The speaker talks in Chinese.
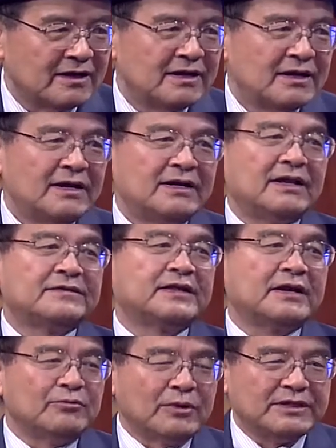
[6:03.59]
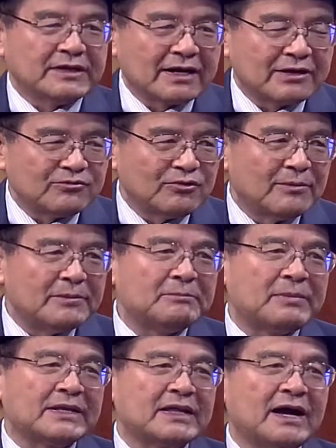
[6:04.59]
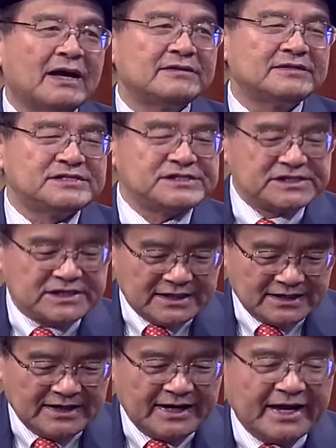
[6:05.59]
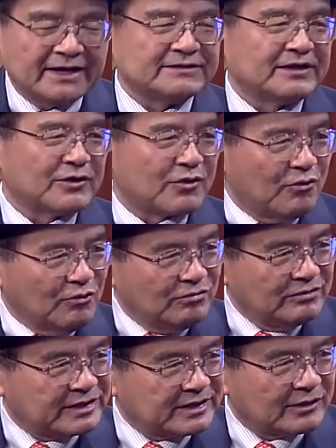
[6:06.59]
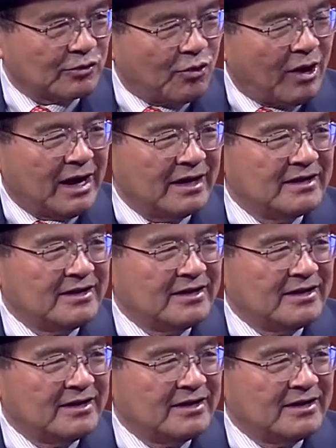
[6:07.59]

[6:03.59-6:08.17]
嗯，那这个文章呢，我们把它尽量的公式化，